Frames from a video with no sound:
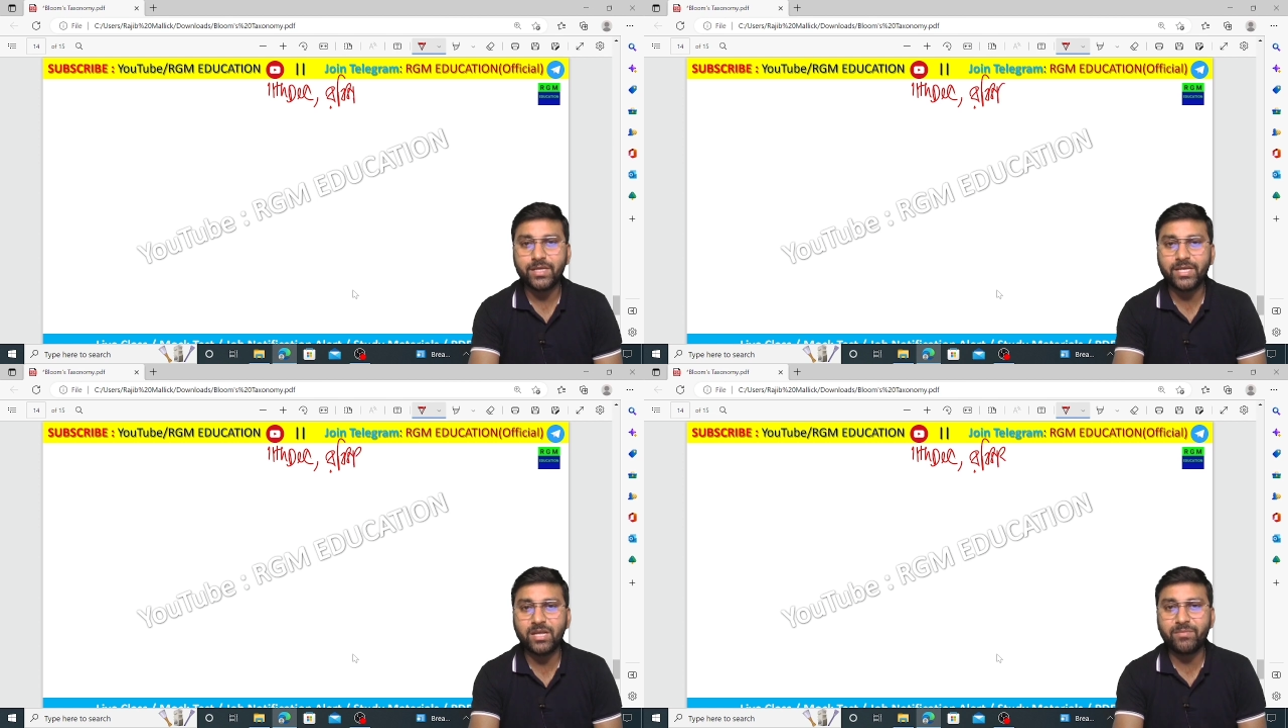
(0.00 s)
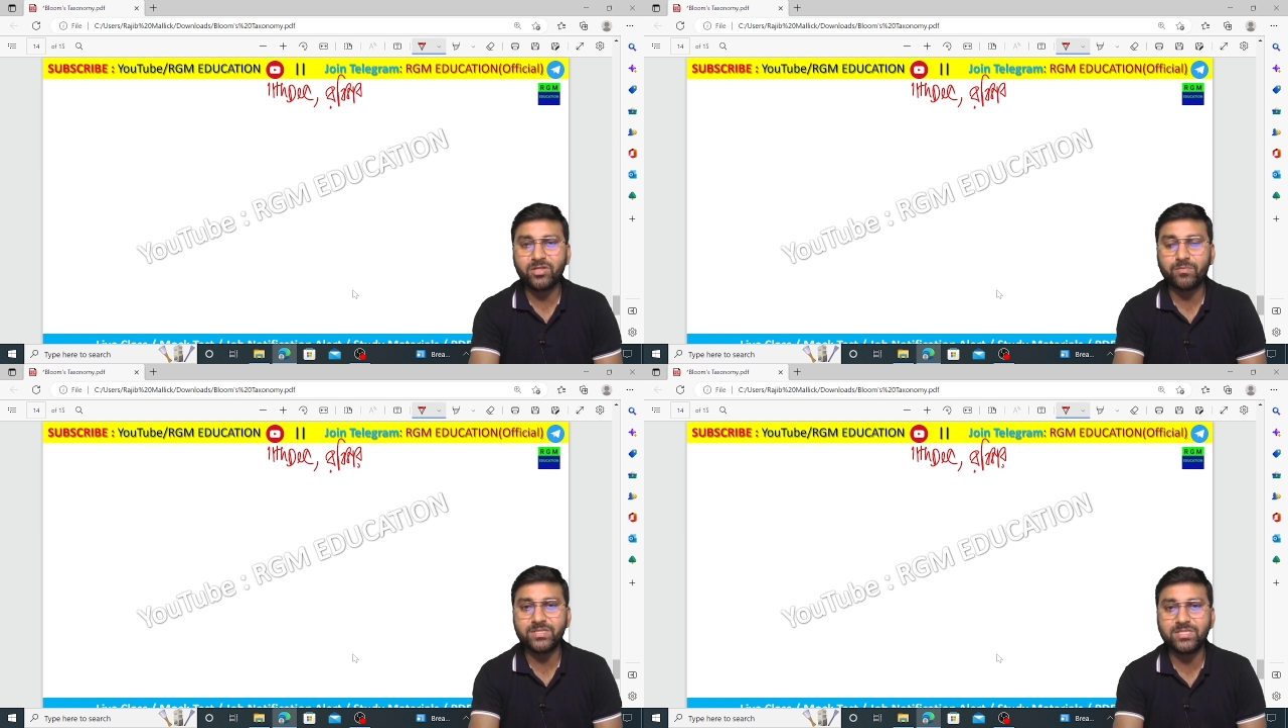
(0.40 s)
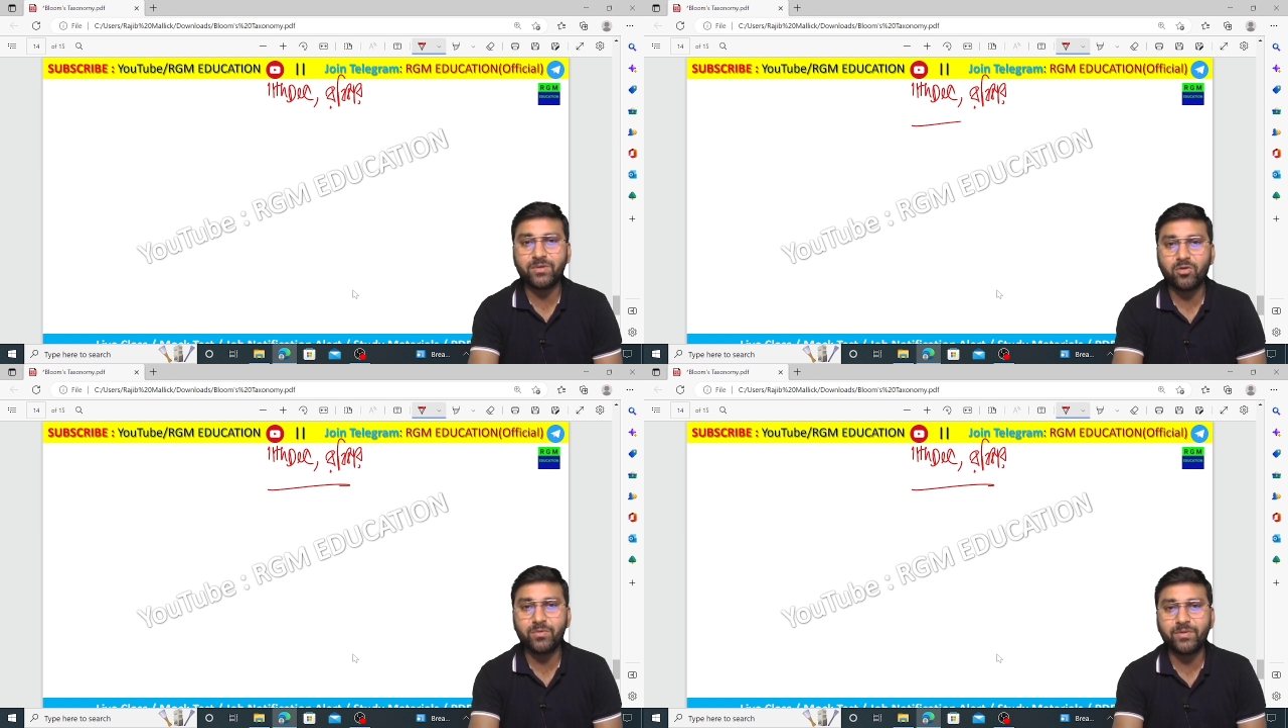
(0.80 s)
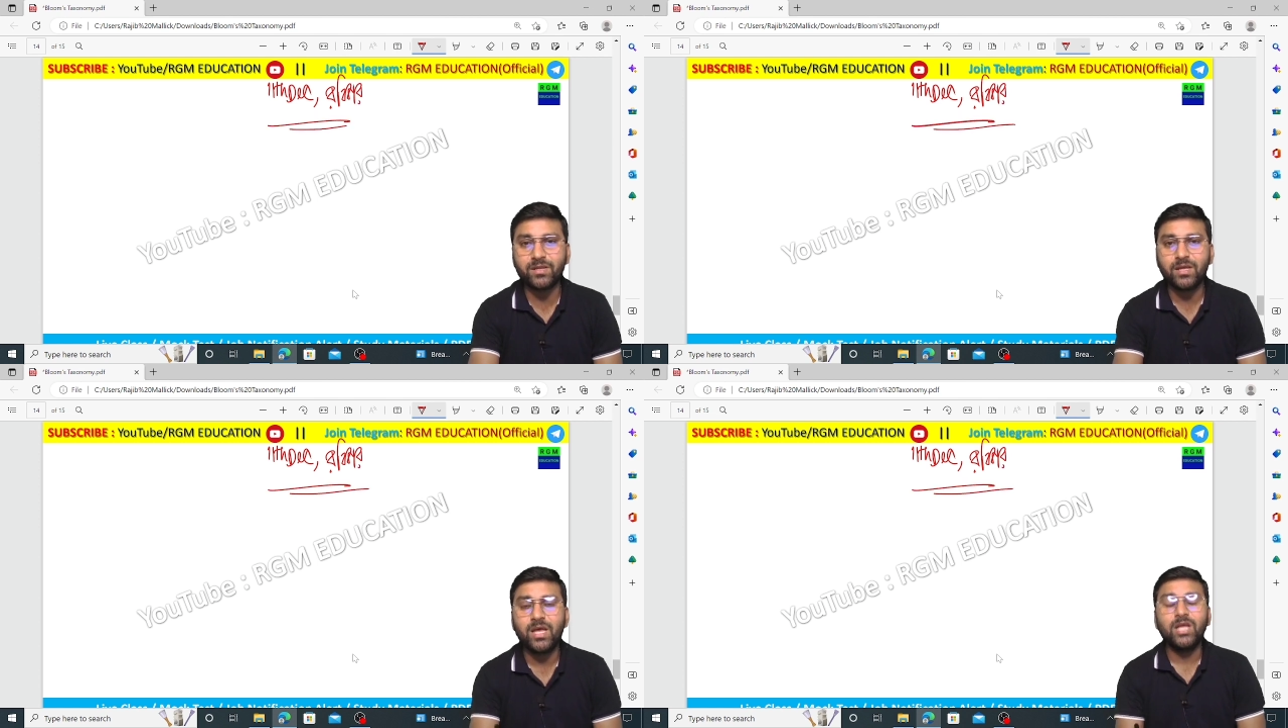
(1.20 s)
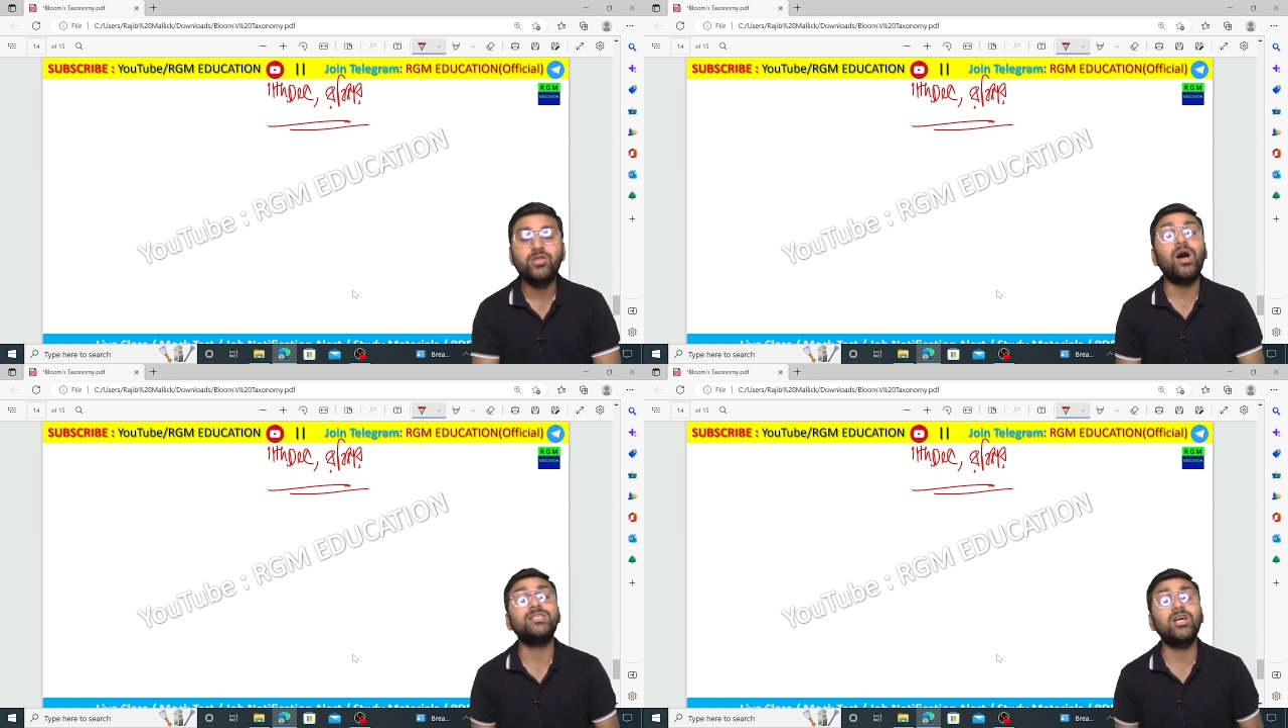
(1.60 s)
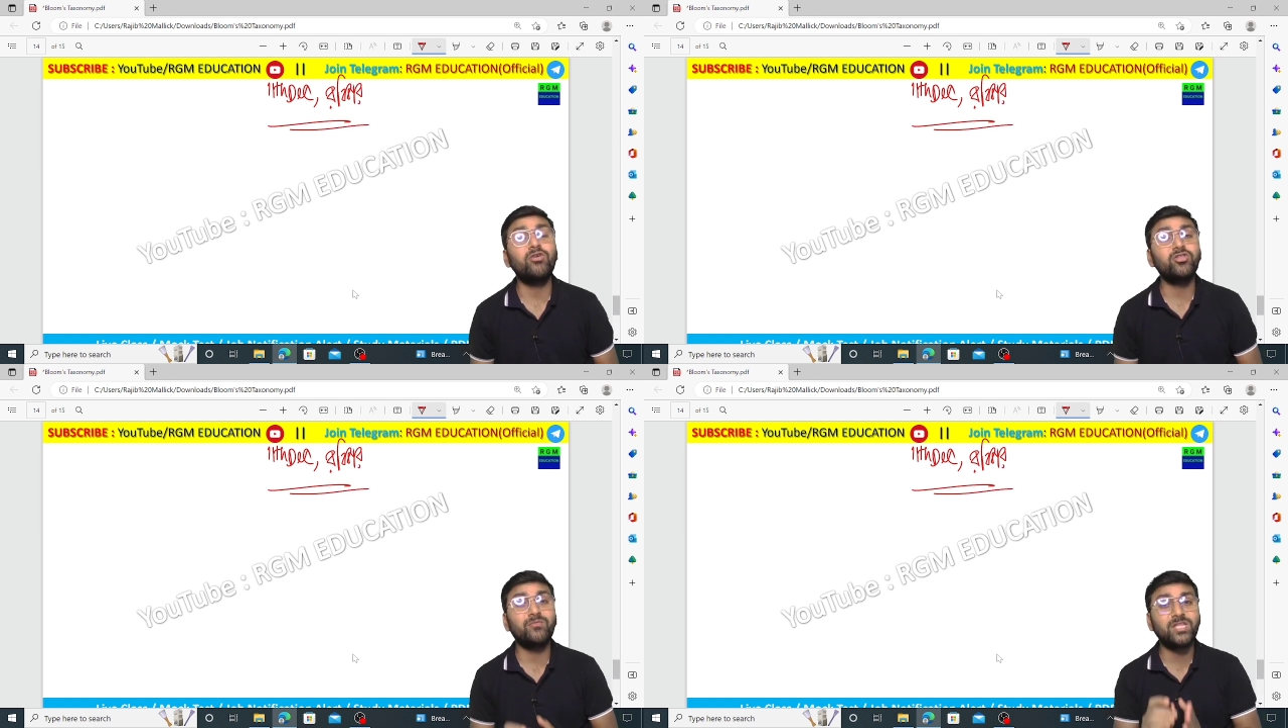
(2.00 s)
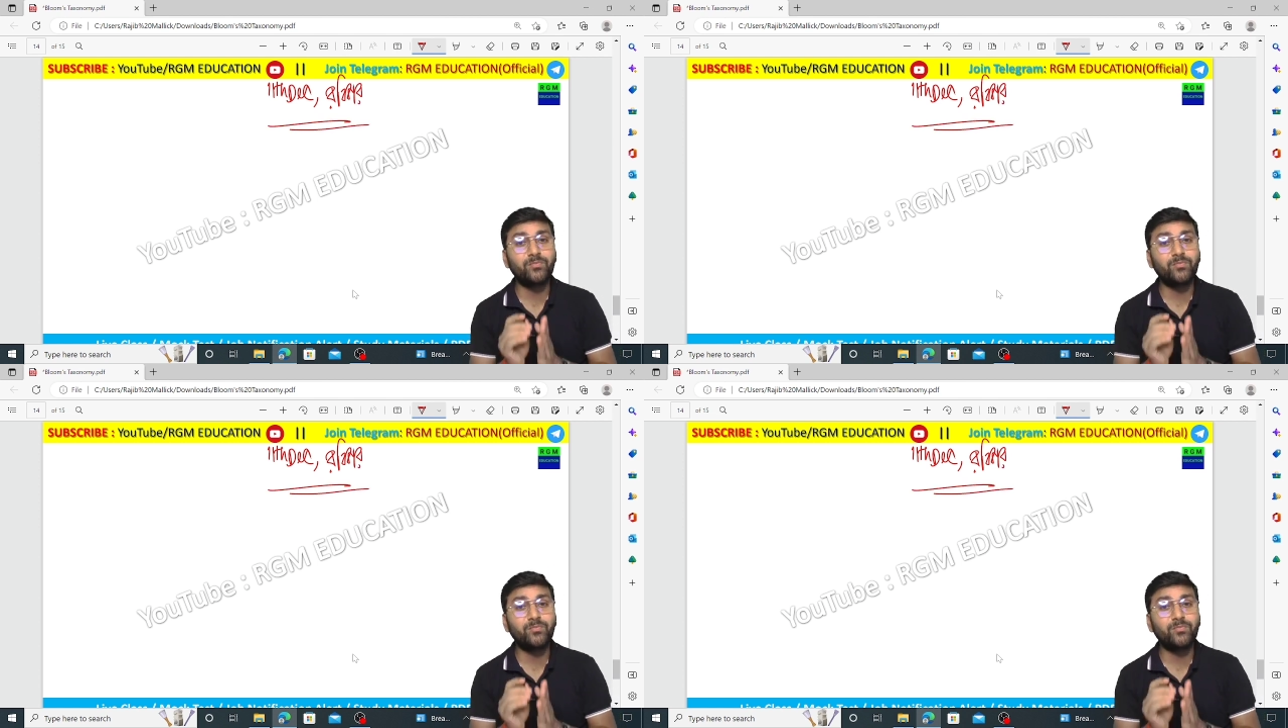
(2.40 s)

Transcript: ইলেভেন্থ অফ ডিসেম্বর রবিবার তো আশা করি তোমাদের